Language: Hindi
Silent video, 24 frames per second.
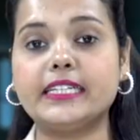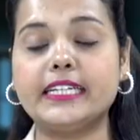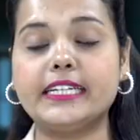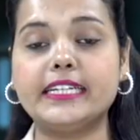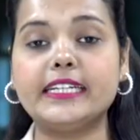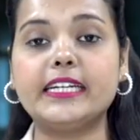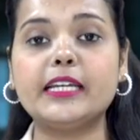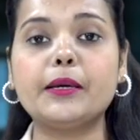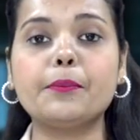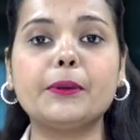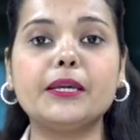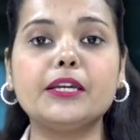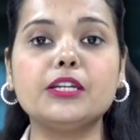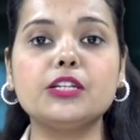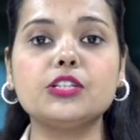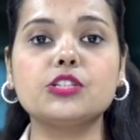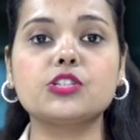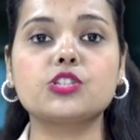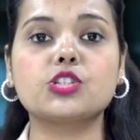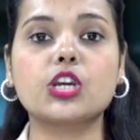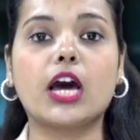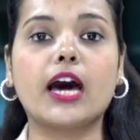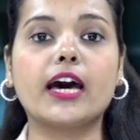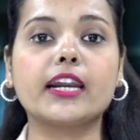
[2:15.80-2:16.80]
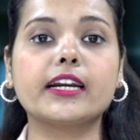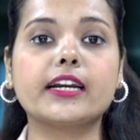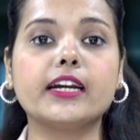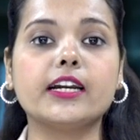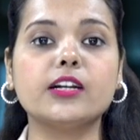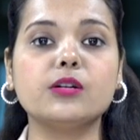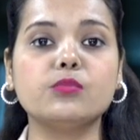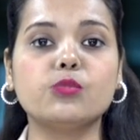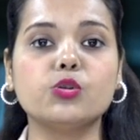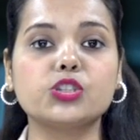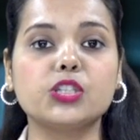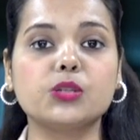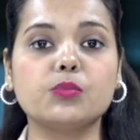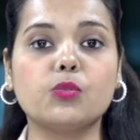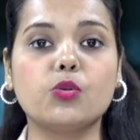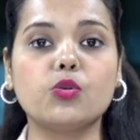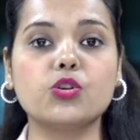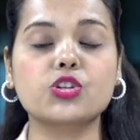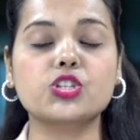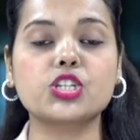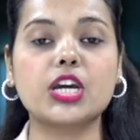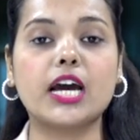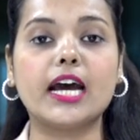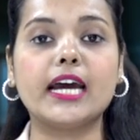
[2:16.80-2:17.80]
टीडीपी झारखंड मुक्ति
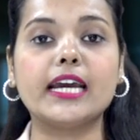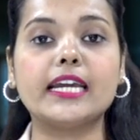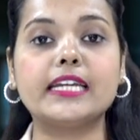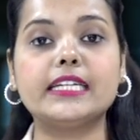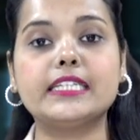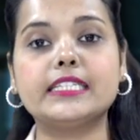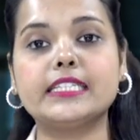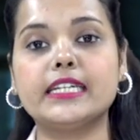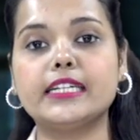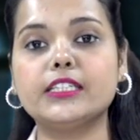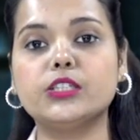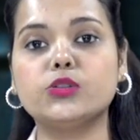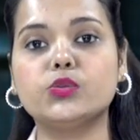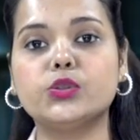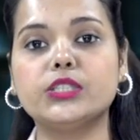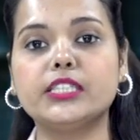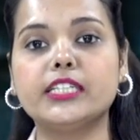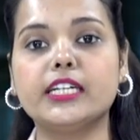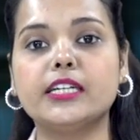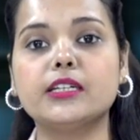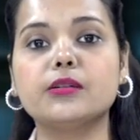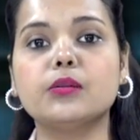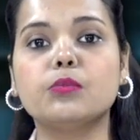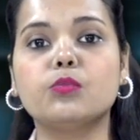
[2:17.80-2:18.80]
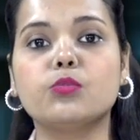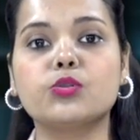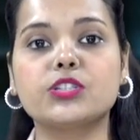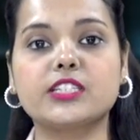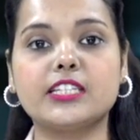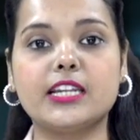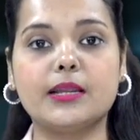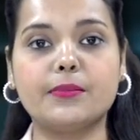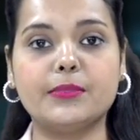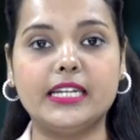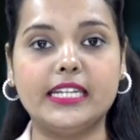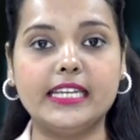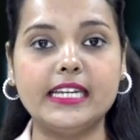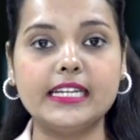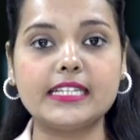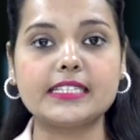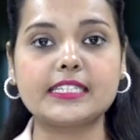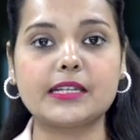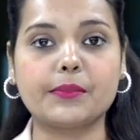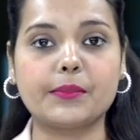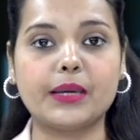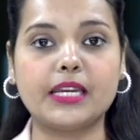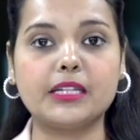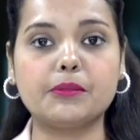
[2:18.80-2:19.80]
मोर्चा इंडियन यूनियन मुस्लिम लीग
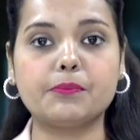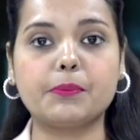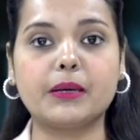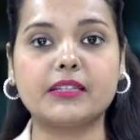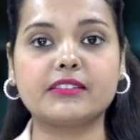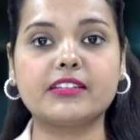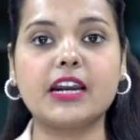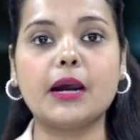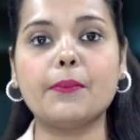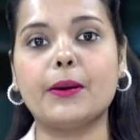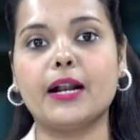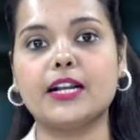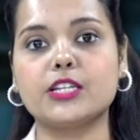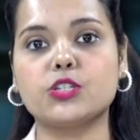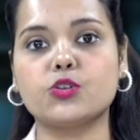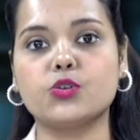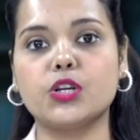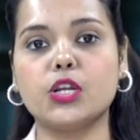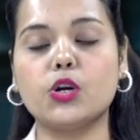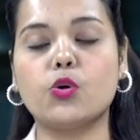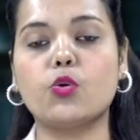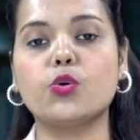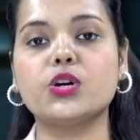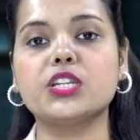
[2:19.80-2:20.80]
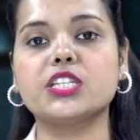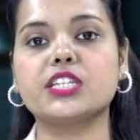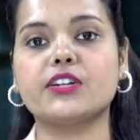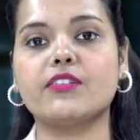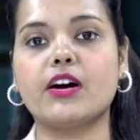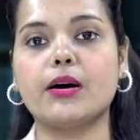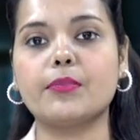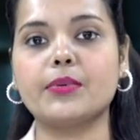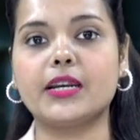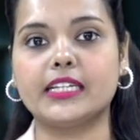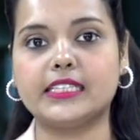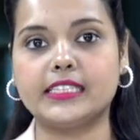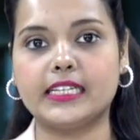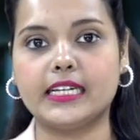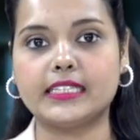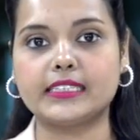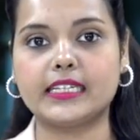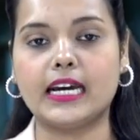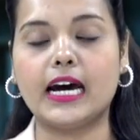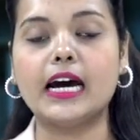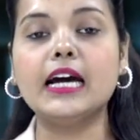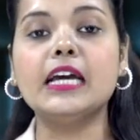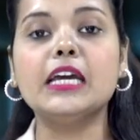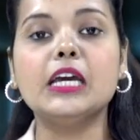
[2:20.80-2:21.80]
समेत पंद्रह पार्टियों ने कोई जवाब नहीं दिया
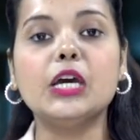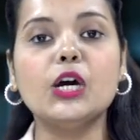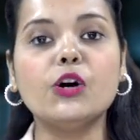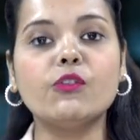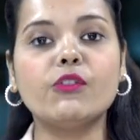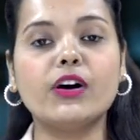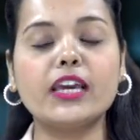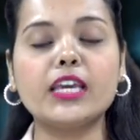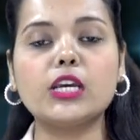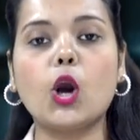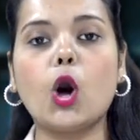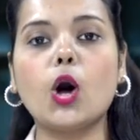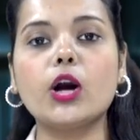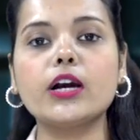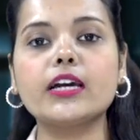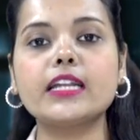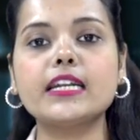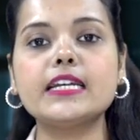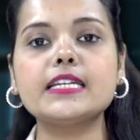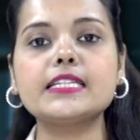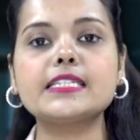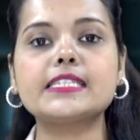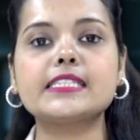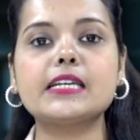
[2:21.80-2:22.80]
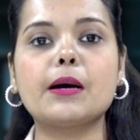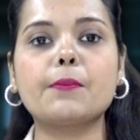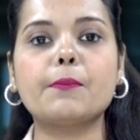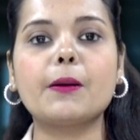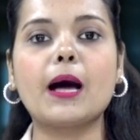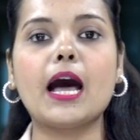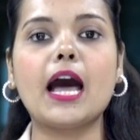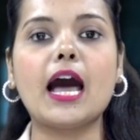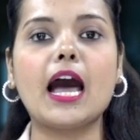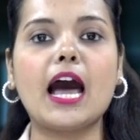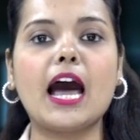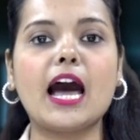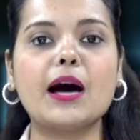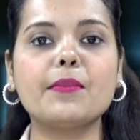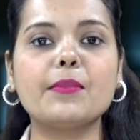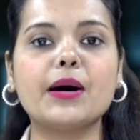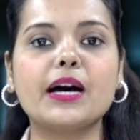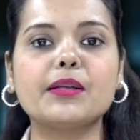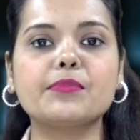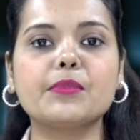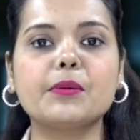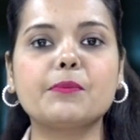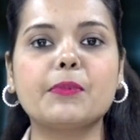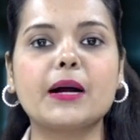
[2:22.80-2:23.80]
था वहीं कांग्रेस सपा आम
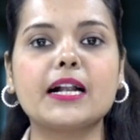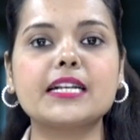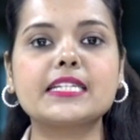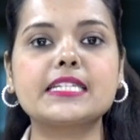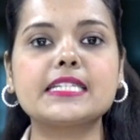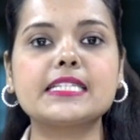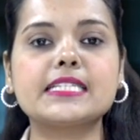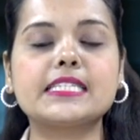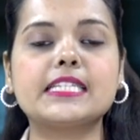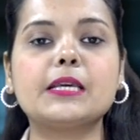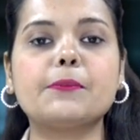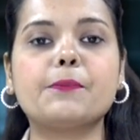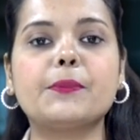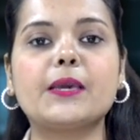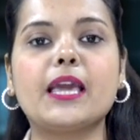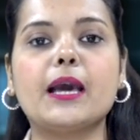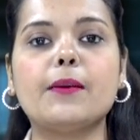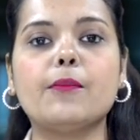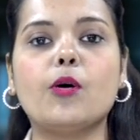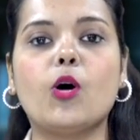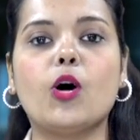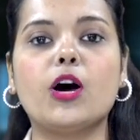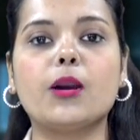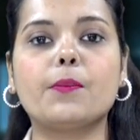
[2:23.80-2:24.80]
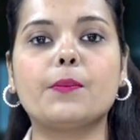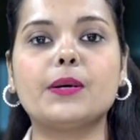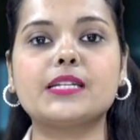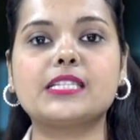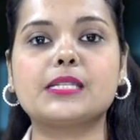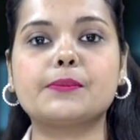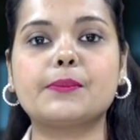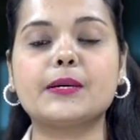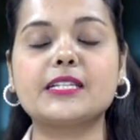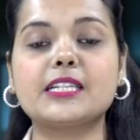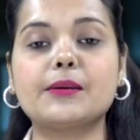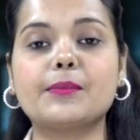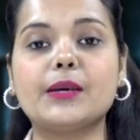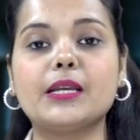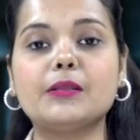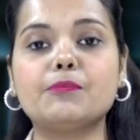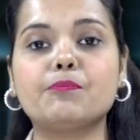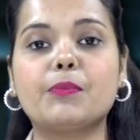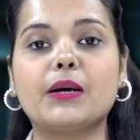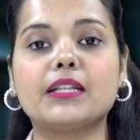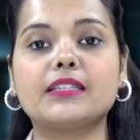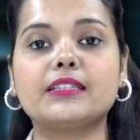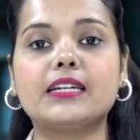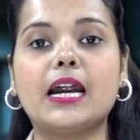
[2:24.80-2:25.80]
आदमी पार्टी सीपीएम और बसपा
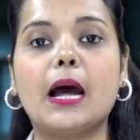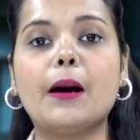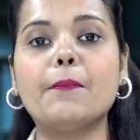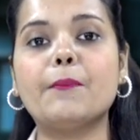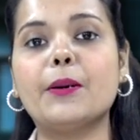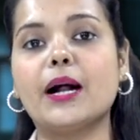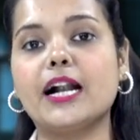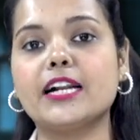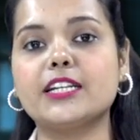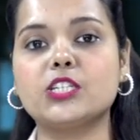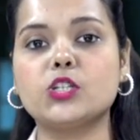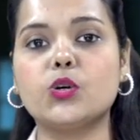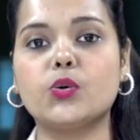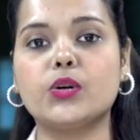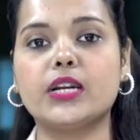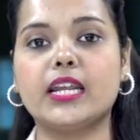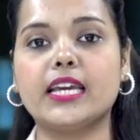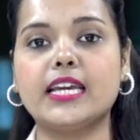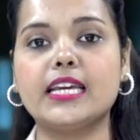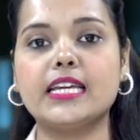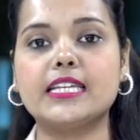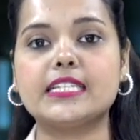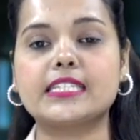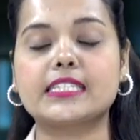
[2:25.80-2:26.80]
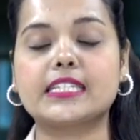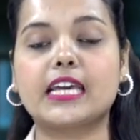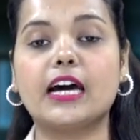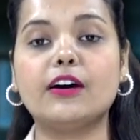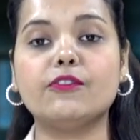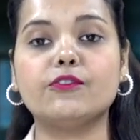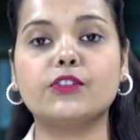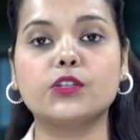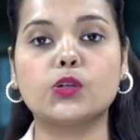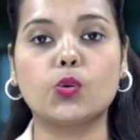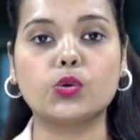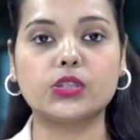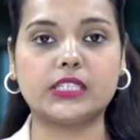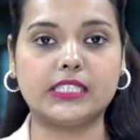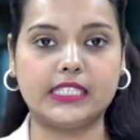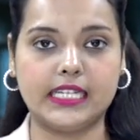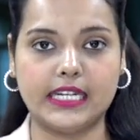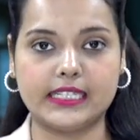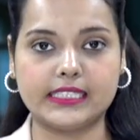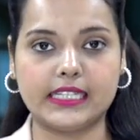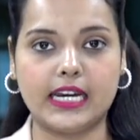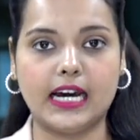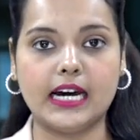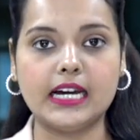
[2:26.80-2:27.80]
समेत पंद्रह पार्टियों ने इसका विरोध
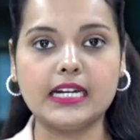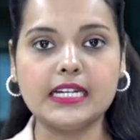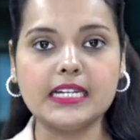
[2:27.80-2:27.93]
किया था